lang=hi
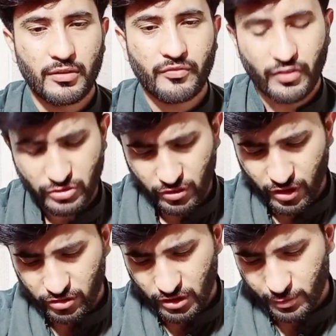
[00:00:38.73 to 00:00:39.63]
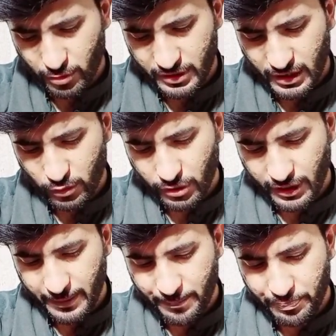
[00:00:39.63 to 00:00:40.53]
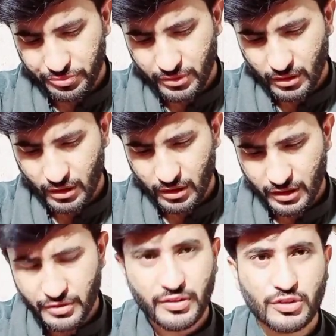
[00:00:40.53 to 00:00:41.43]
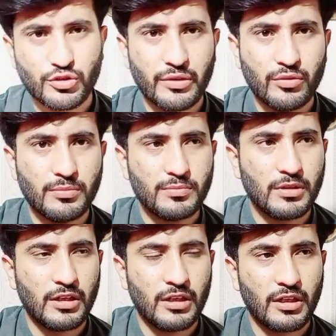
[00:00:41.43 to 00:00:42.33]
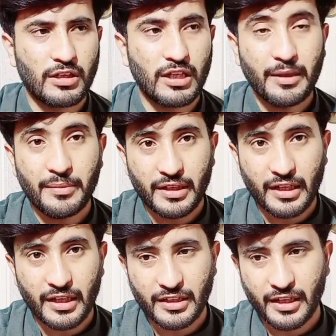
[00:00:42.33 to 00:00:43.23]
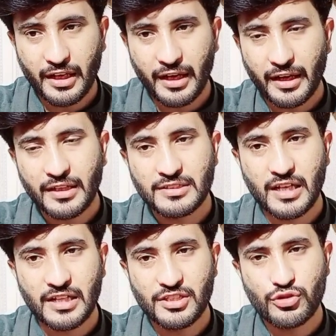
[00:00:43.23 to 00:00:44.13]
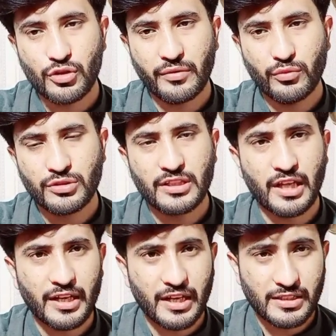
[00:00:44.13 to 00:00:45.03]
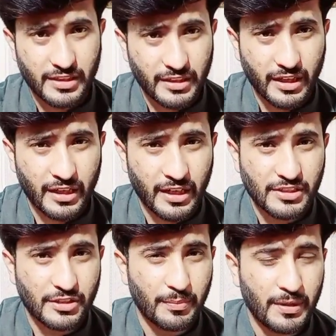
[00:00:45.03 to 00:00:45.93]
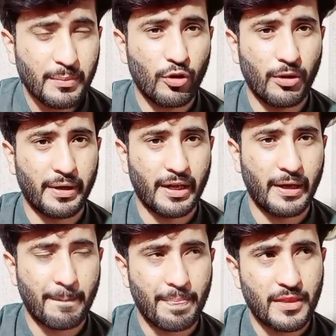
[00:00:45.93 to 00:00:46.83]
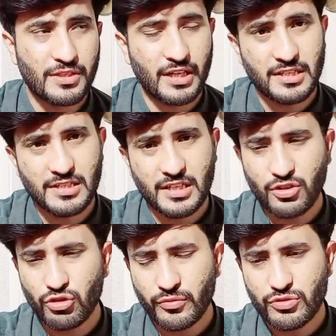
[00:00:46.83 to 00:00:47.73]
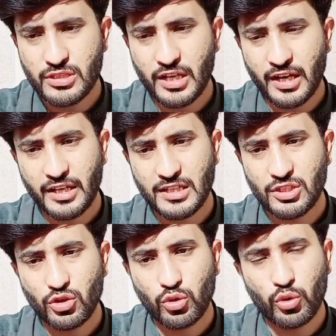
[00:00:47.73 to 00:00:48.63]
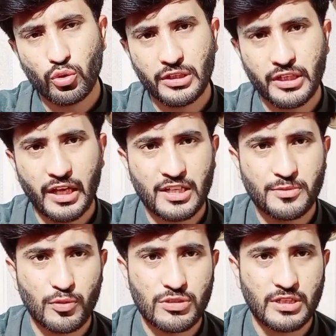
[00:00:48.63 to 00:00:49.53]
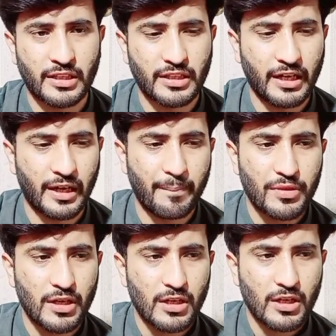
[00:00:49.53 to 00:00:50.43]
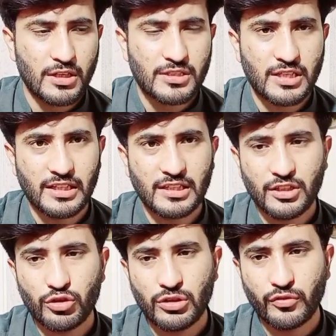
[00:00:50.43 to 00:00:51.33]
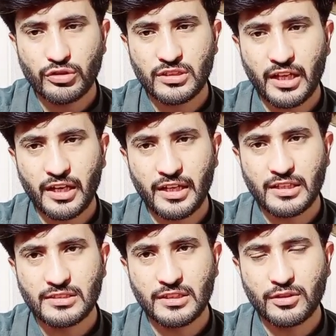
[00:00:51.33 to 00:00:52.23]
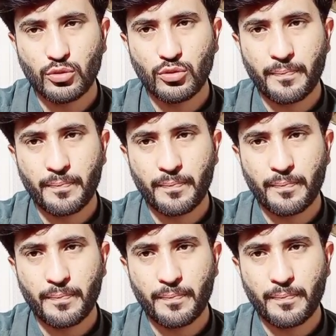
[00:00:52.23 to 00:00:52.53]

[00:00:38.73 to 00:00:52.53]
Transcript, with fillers: फ़र्स्ट ऑफ़ ऑल तो आपको बता दूँ कि इस वक्त जो है वो क्लेम ये किया जा रहा है कि साजिद जो है वो सितारा यासिन के अगेंस्ट भी बोल पड़ा है साजिद ने जो है वो सितारा यासिन को ख़ुद ही एक्सपोज कर दिया है साजिद ने जो है वो सितारा यासिन को